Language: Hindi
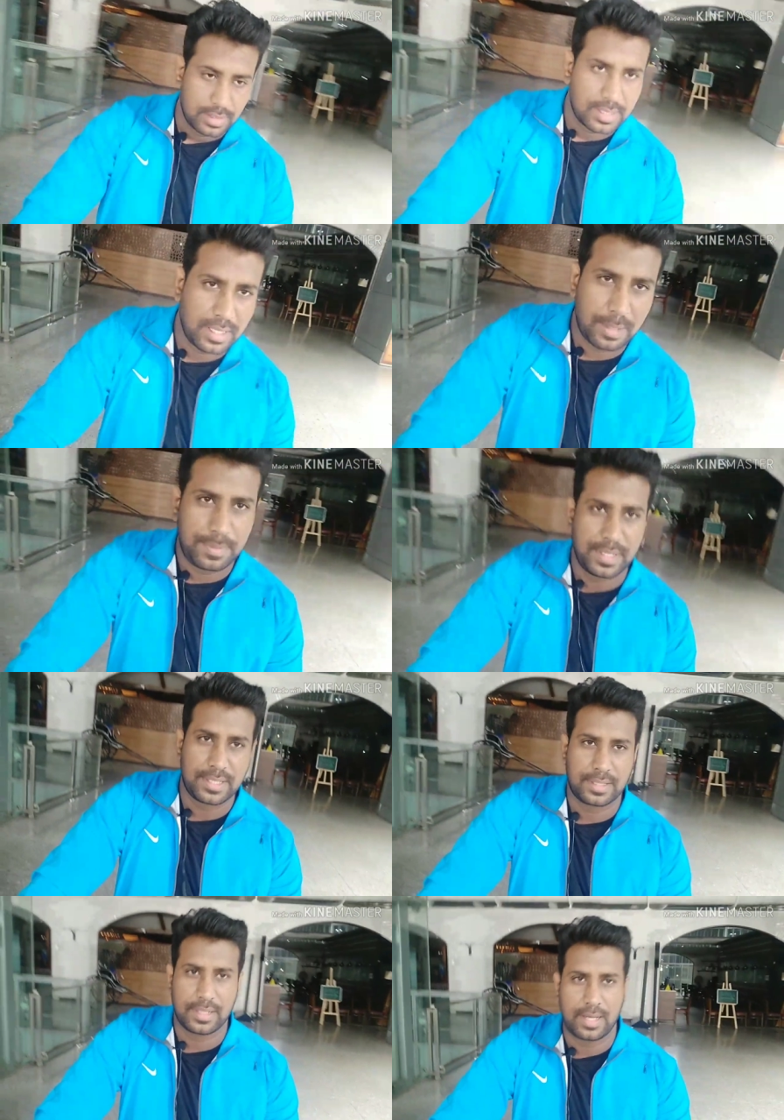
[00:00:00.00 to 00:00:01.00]
जैसे आप देख
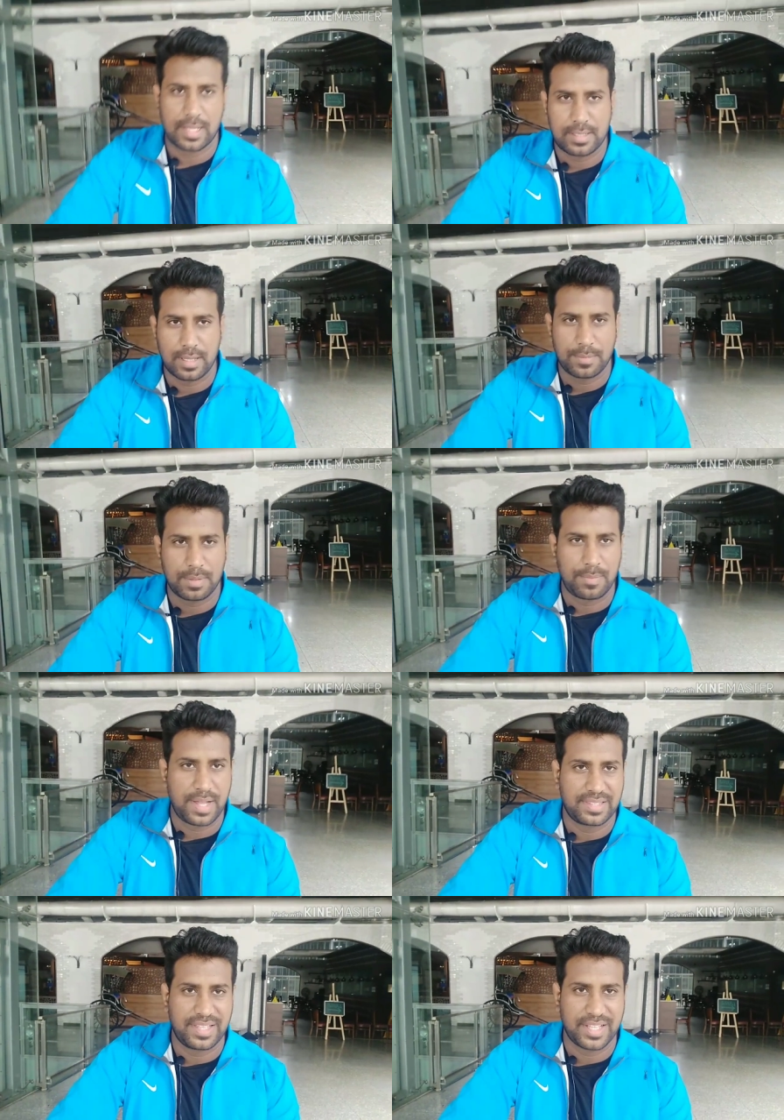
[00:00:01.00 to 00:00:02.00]
सकते हैं लास्ट टाइम हमने
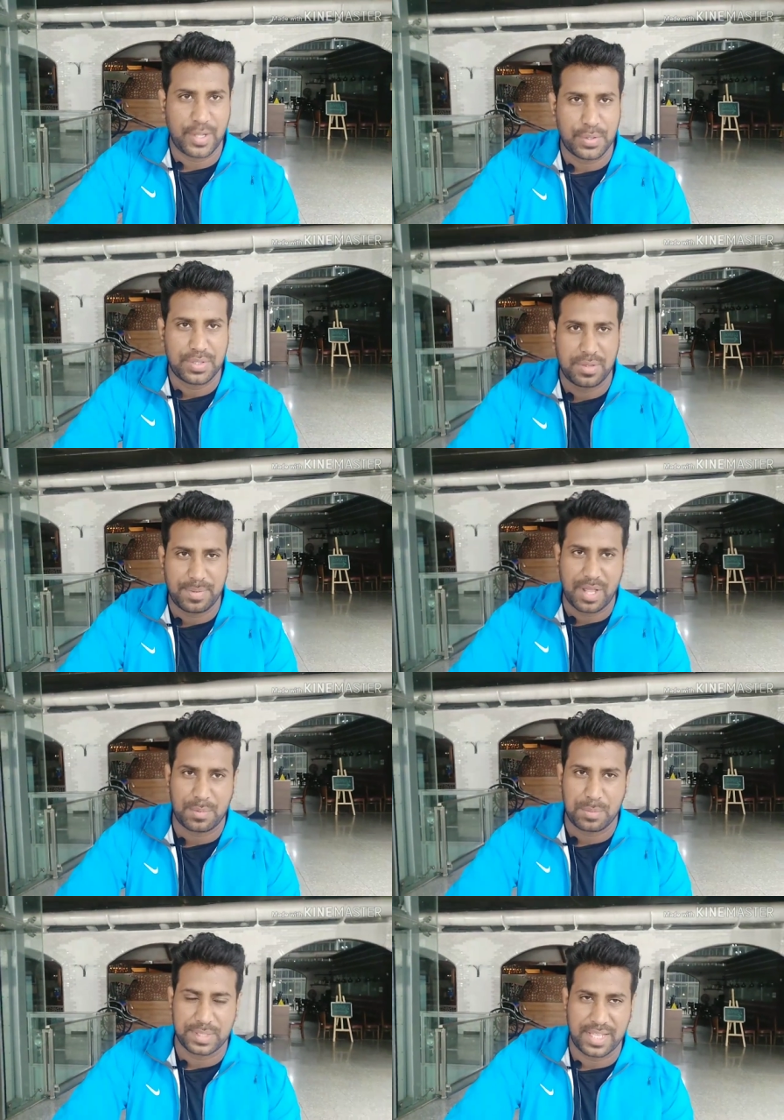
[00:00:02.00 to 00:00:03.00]
बात किया था उससे मैंने
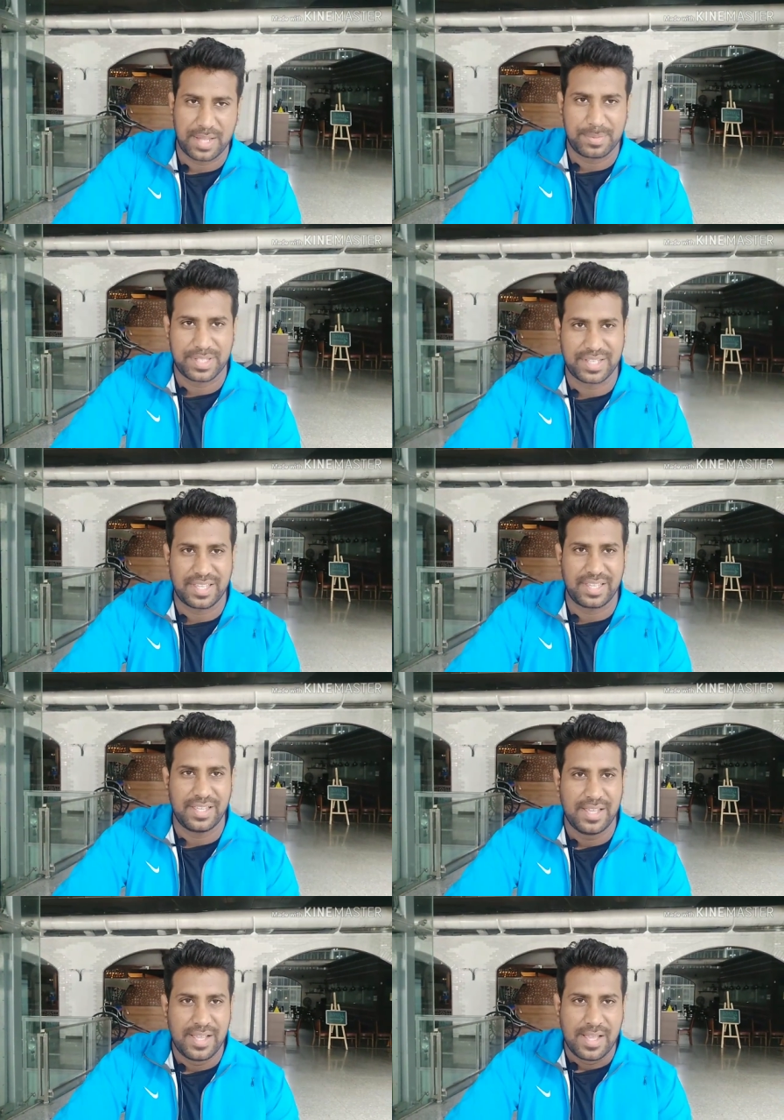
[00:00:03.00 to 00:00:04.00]
आपको बताया भी था
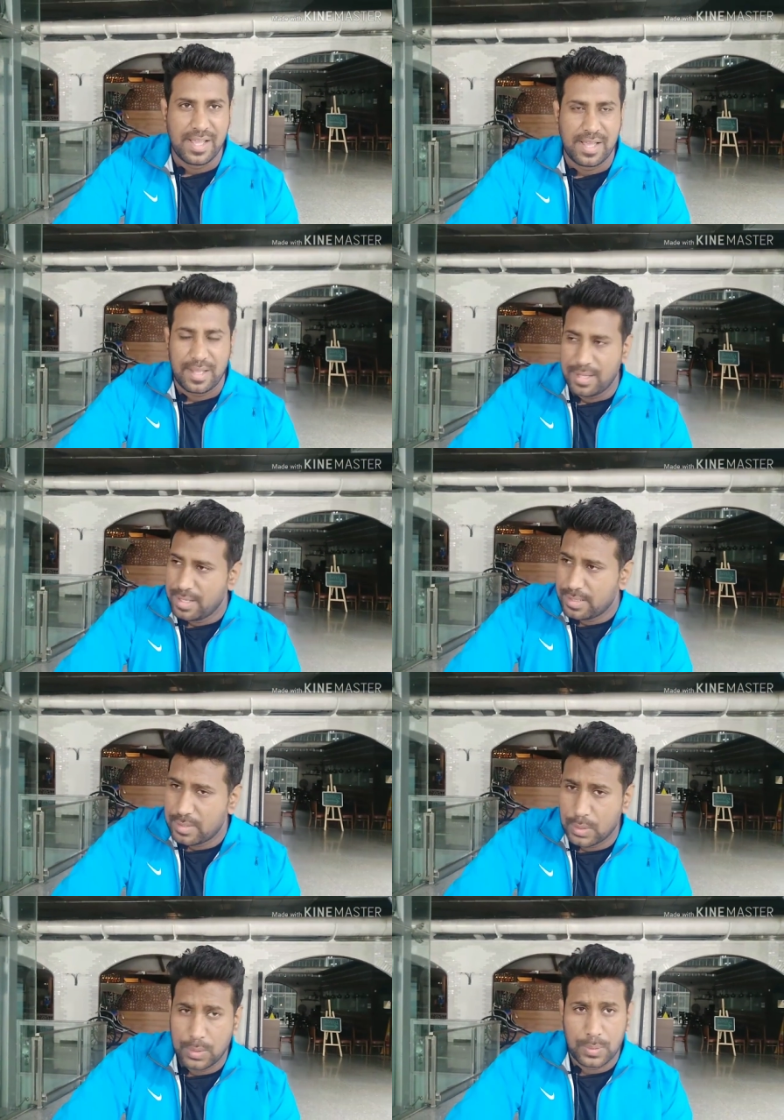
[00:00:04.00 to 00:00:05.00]
कि जो